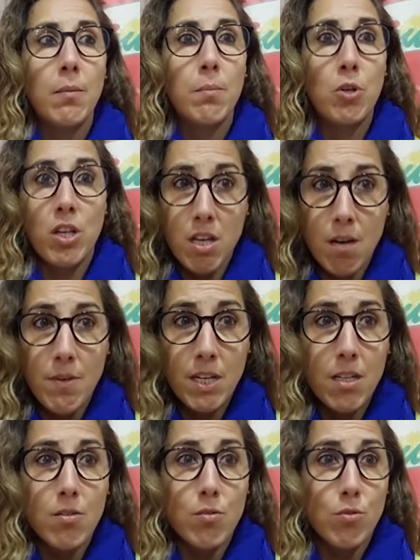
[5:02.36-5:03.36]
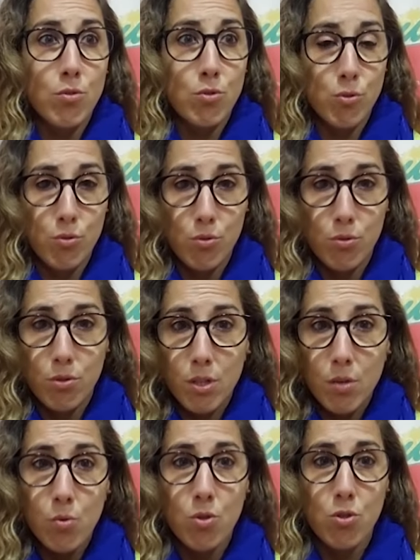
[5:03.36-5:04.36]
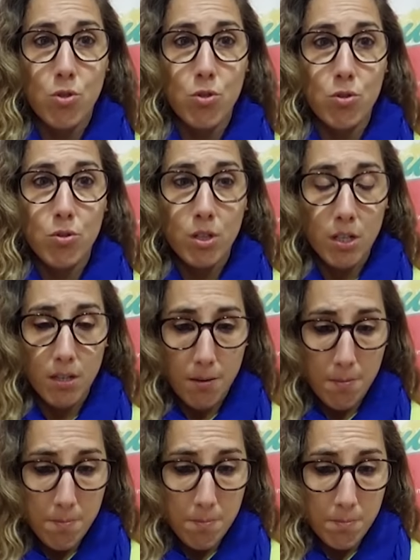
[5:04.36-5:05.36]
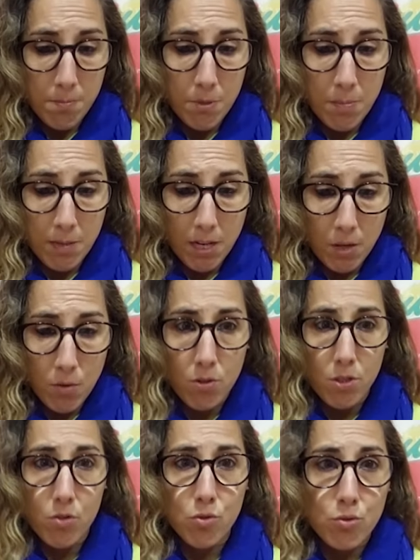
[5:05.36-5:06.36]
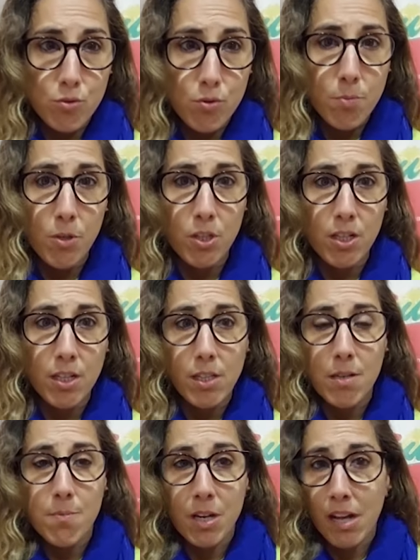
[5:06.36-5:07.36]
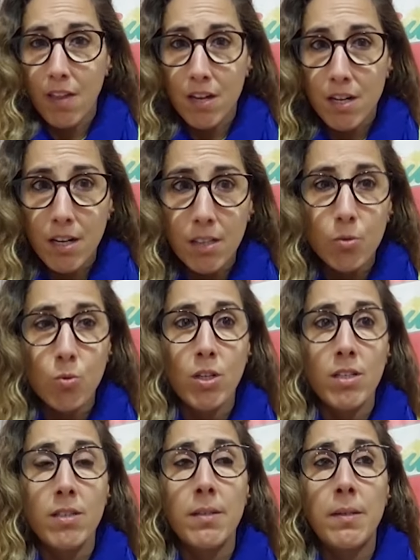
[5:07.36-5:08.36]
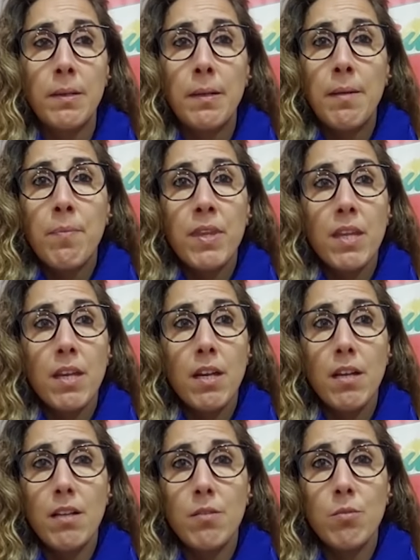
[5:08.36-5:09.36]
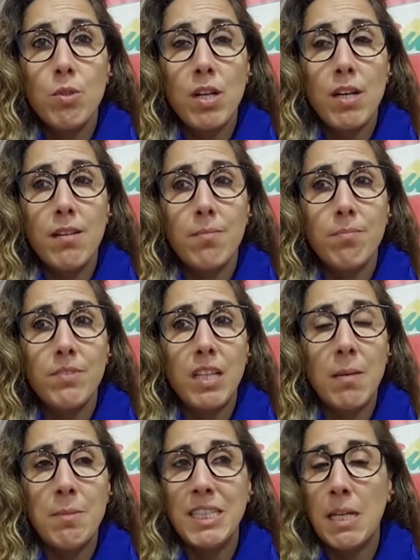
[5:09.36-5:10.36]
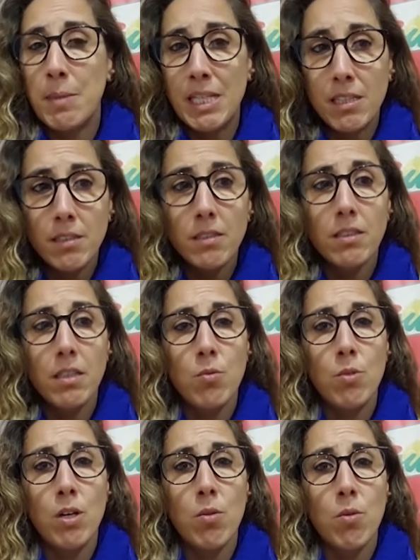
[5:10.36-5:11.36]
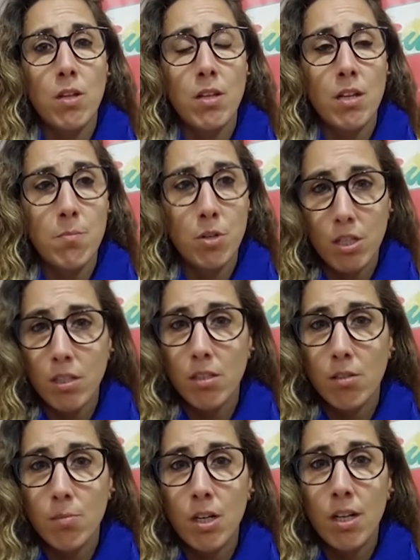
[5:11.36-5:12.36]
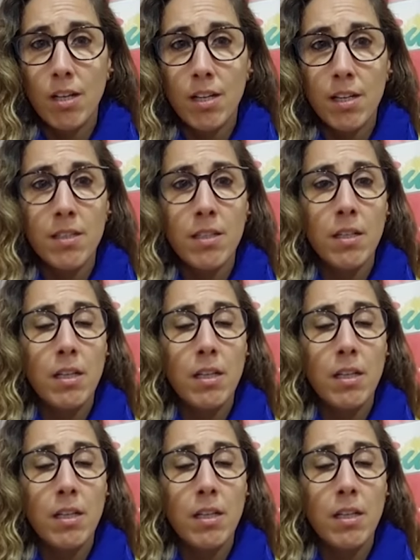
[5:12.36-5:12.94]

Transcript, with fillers: porque ya venían con su discurso eh, preparado en su portátil para darles lectura. Es una tremenda pena que en una ciudad tan importante como El Linares